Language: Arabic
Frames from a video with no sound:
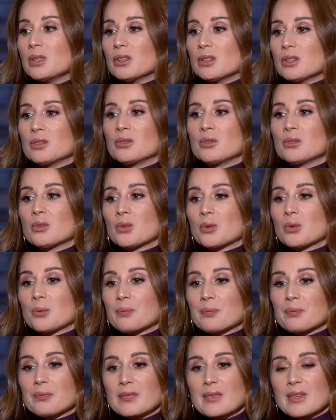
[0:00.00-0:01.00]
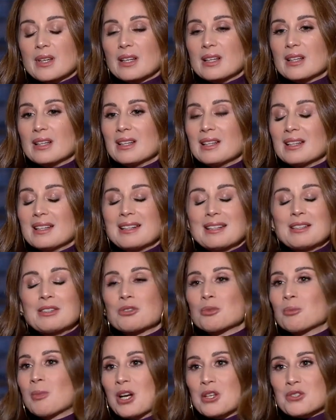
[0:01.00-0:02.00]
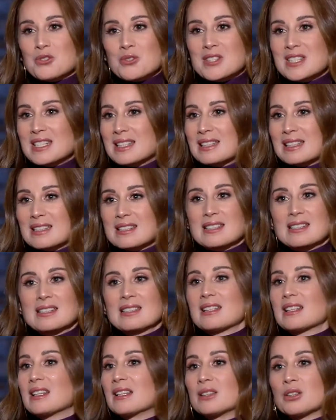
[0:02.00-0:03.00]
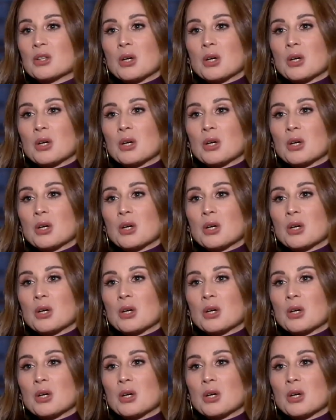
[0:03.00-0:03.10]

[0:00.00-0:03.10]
انه انتم محظوظين كثير انه